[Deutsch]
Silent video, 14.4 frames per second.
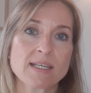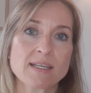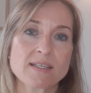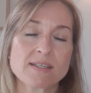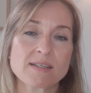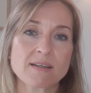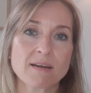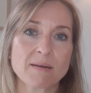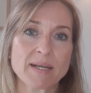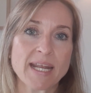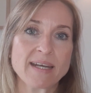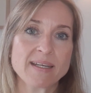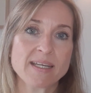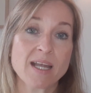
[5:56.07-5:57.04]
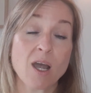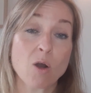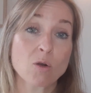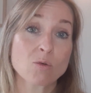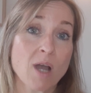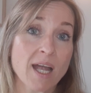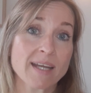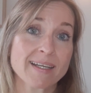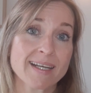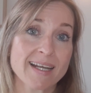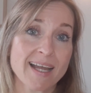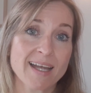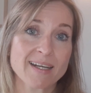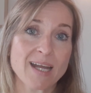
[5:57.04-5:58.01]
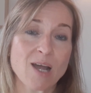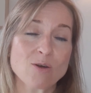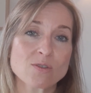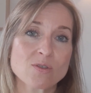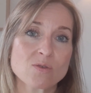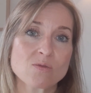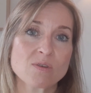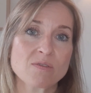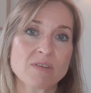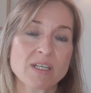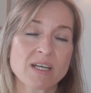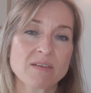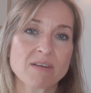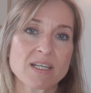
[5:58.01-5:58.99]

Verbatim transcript: Ich äh, nenne hier auch nur einen kleinen Auszug wieder,